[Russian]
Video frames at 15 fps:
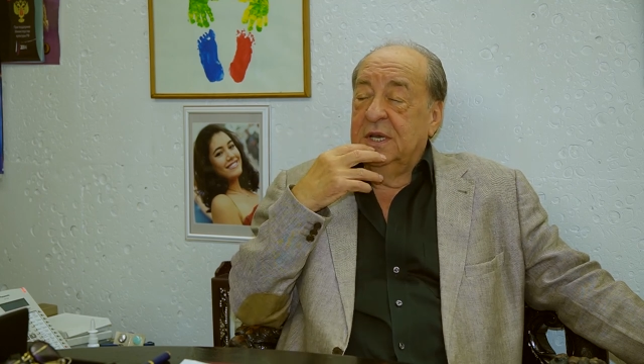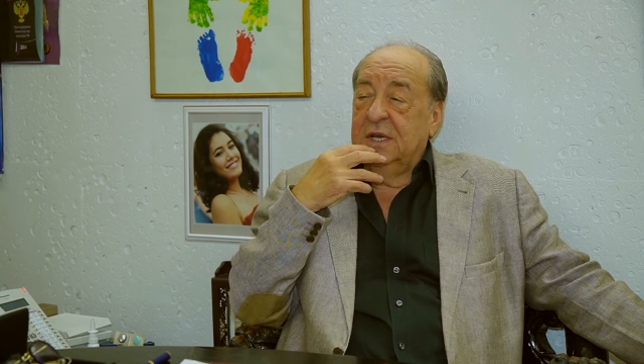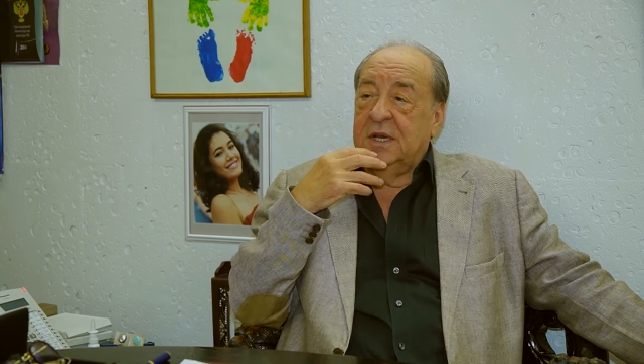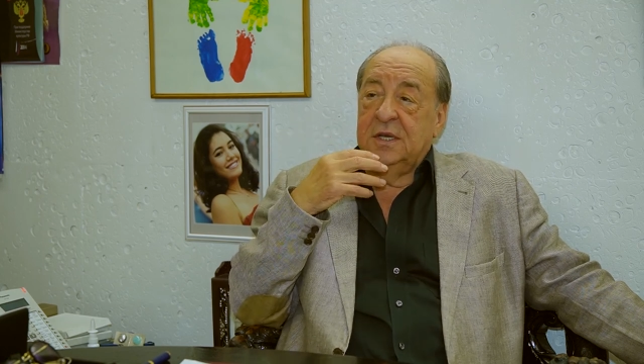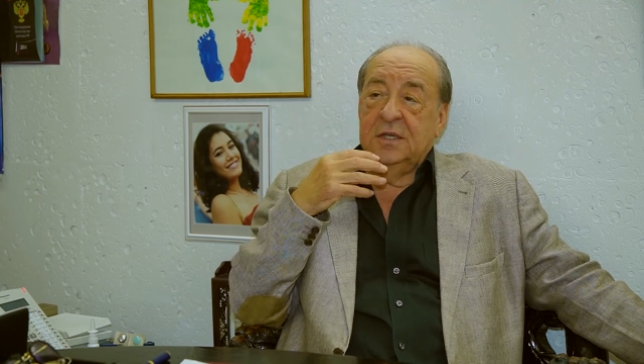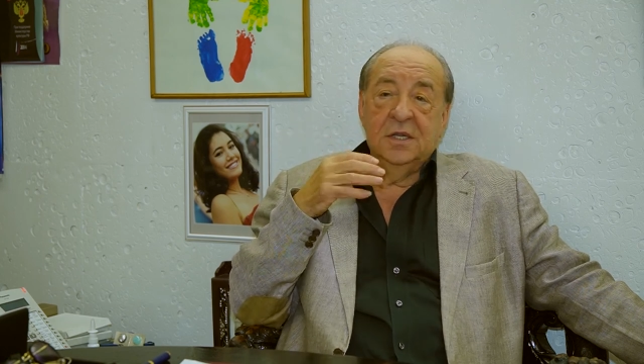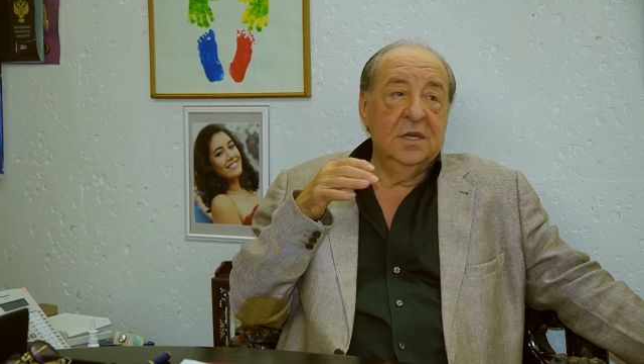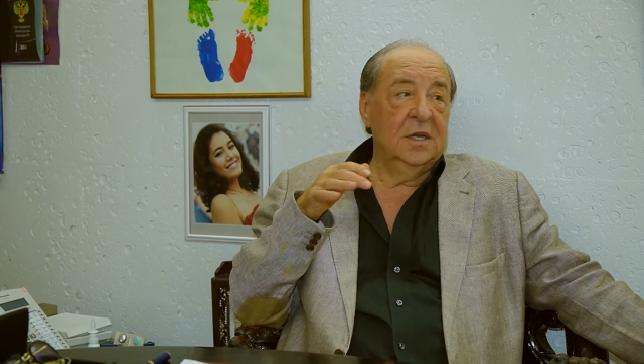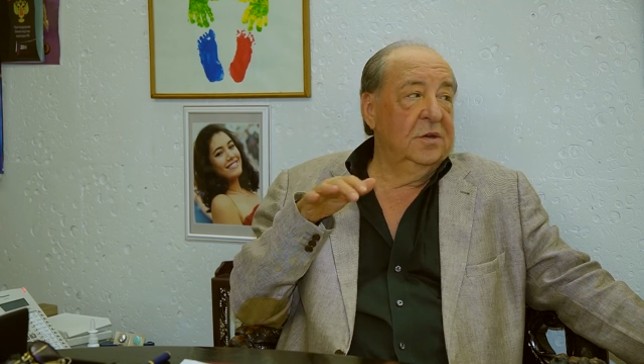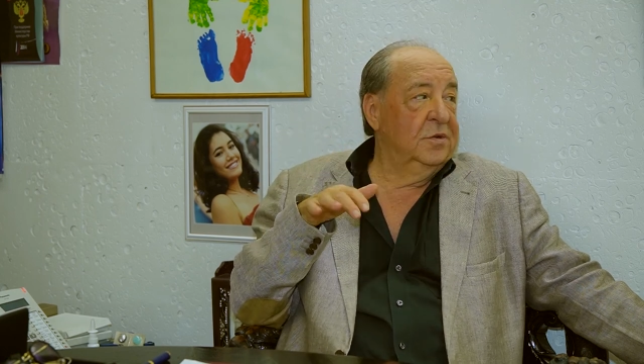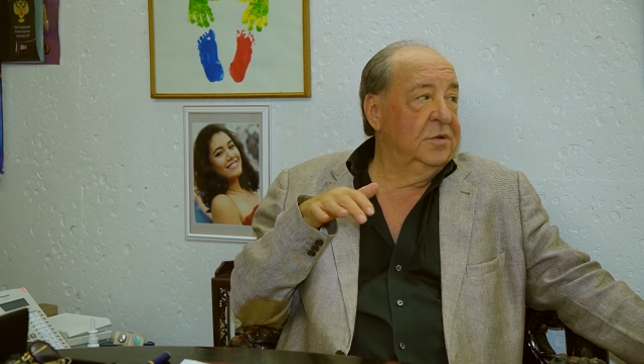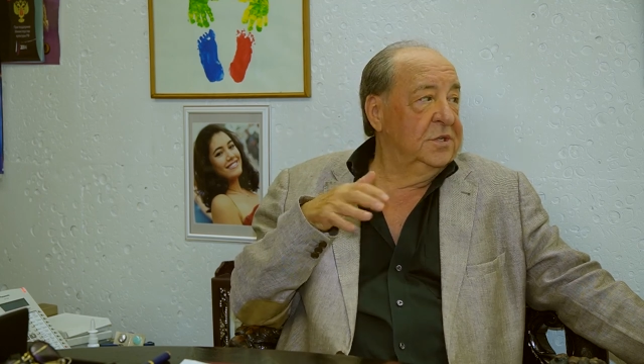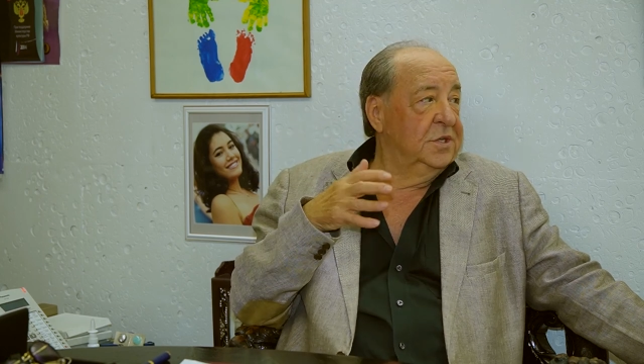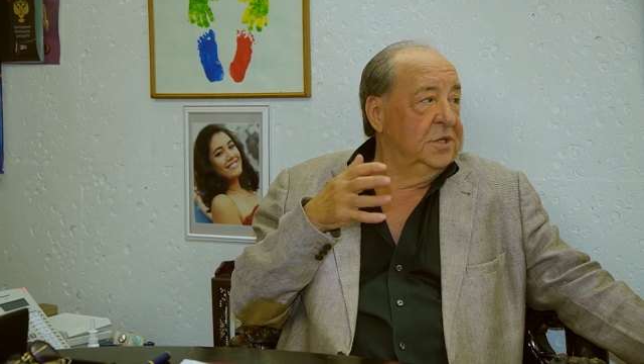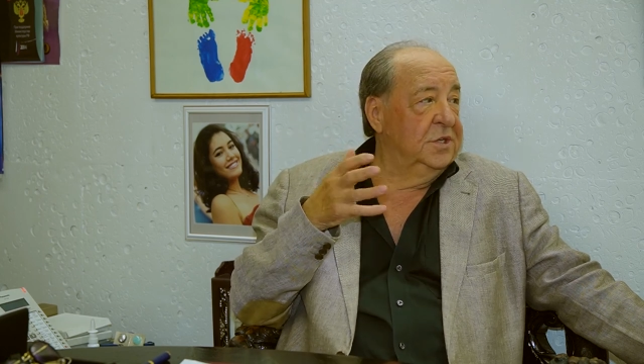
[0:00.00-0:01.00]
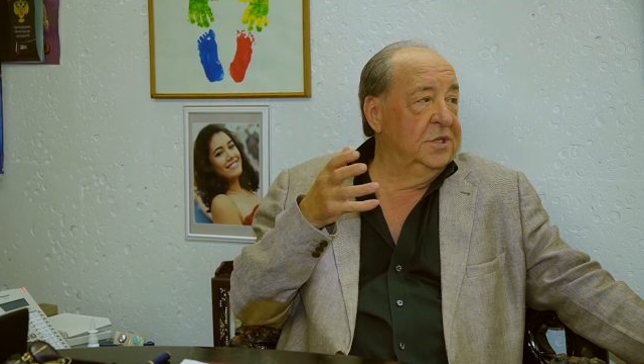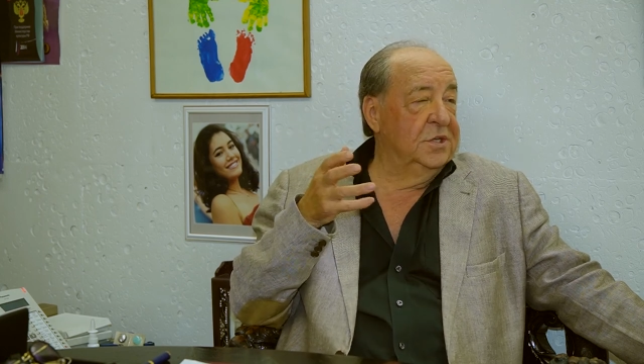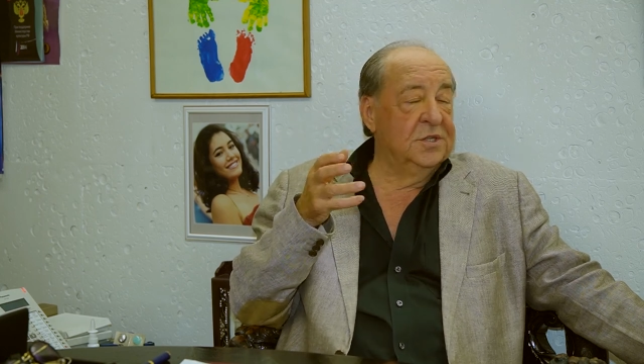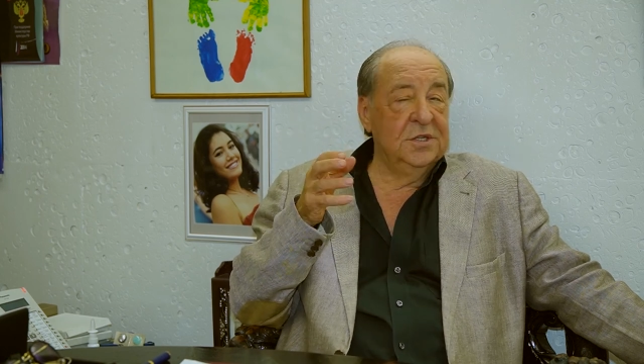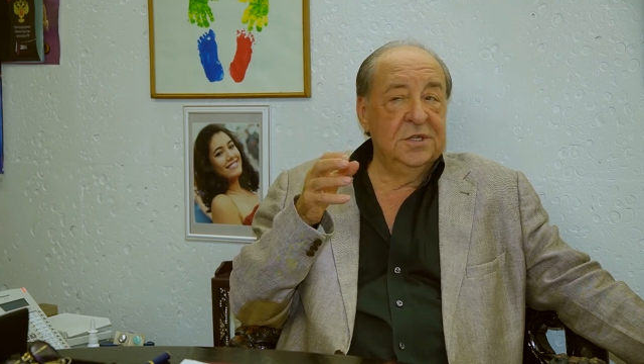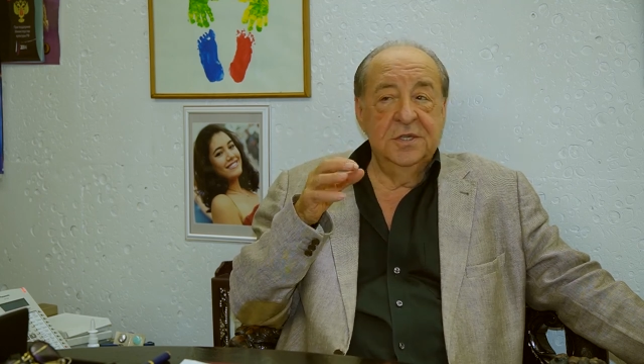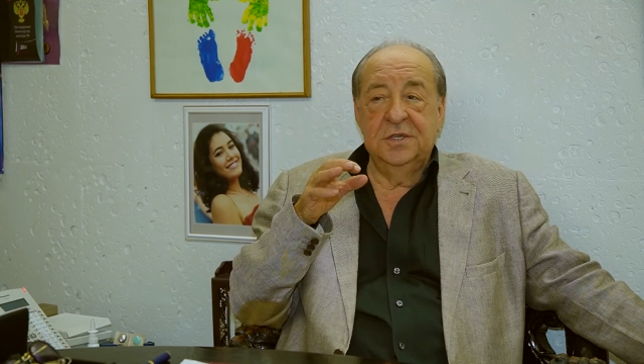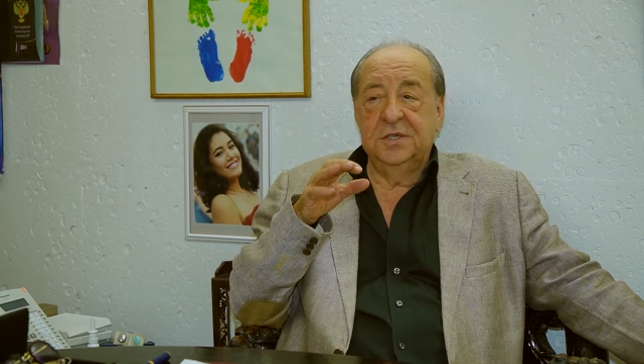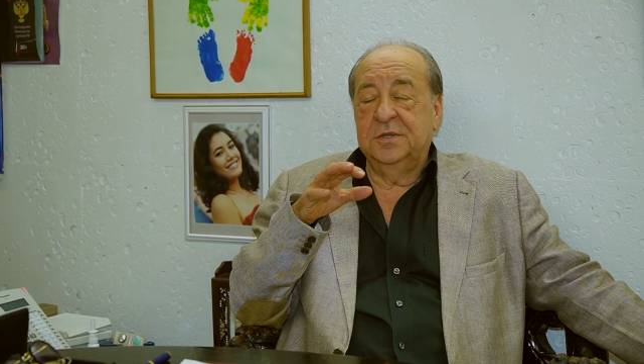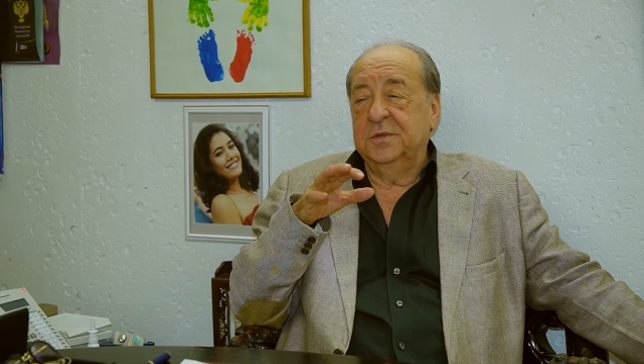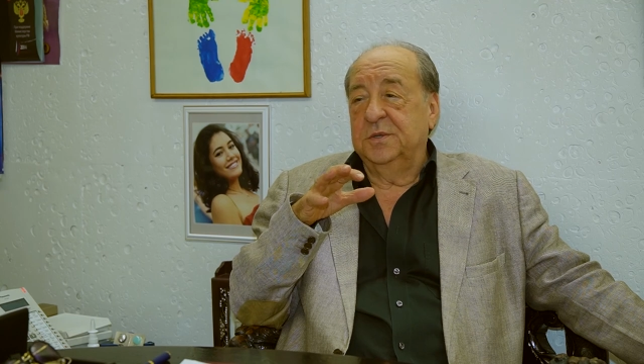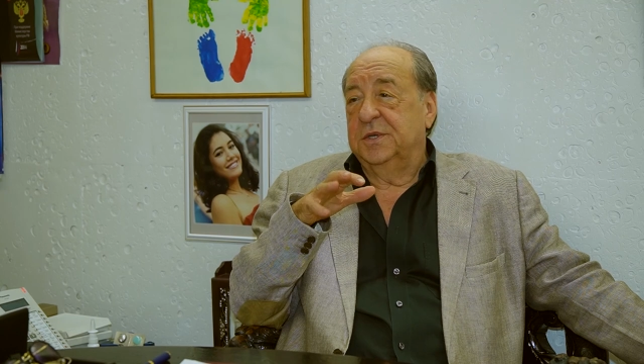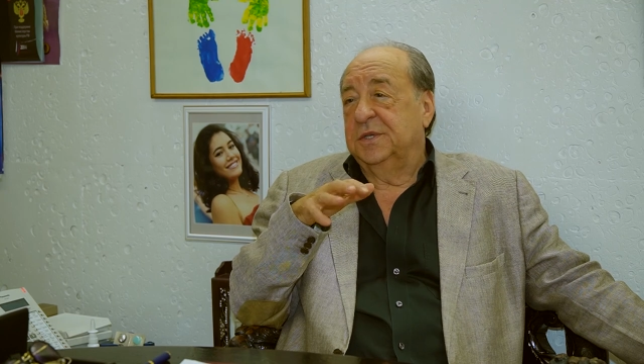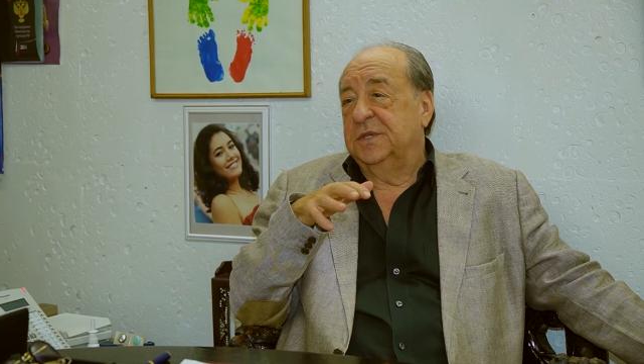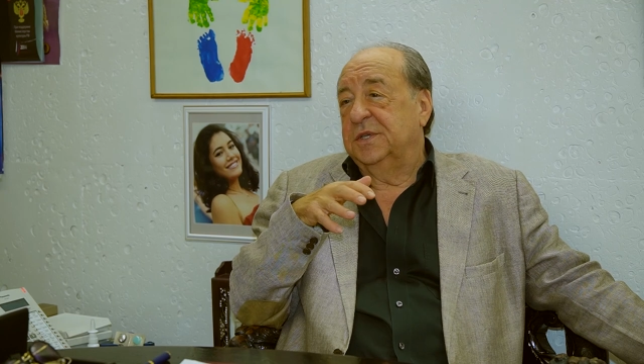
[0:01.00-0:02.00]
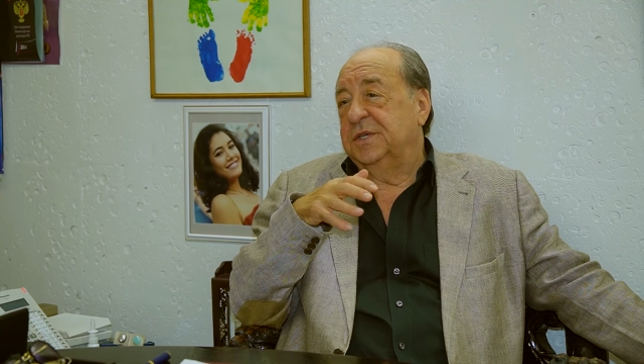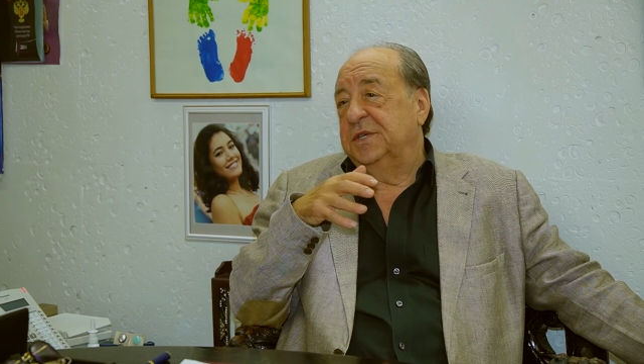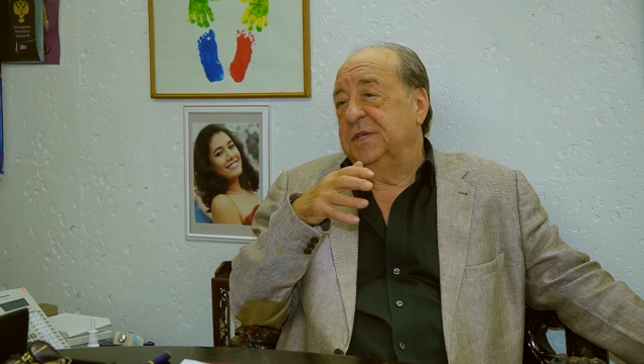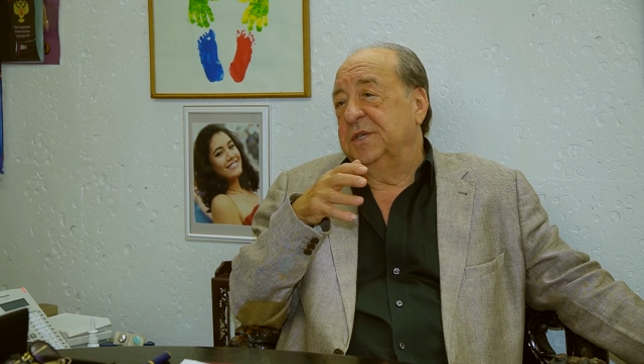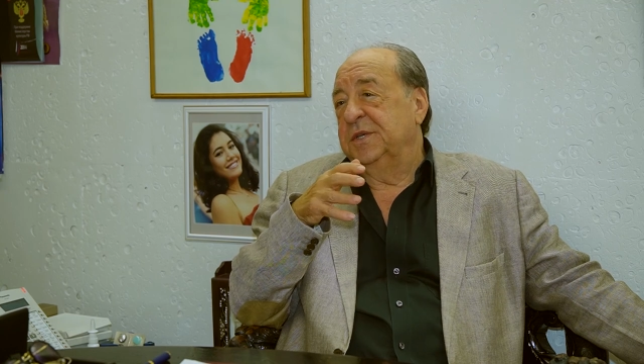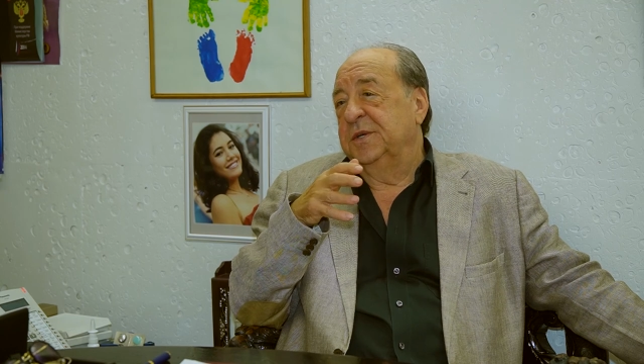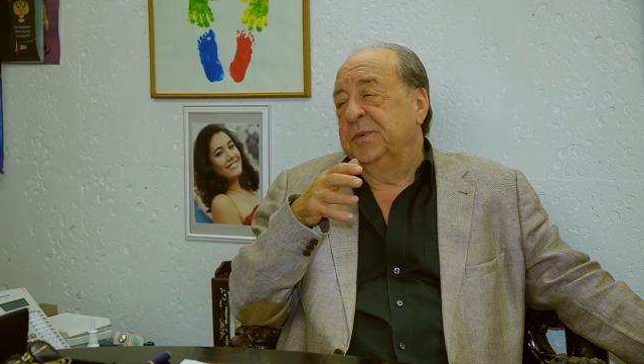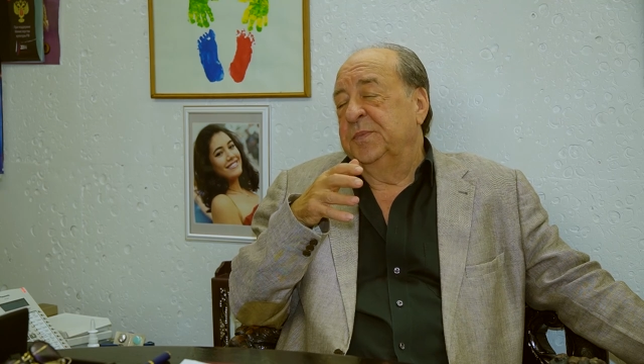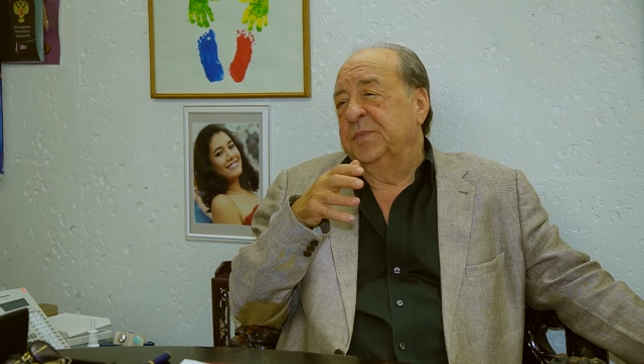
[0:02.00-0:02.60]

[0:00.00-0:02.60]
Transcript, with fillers: Когда я говорю технические истории, это те,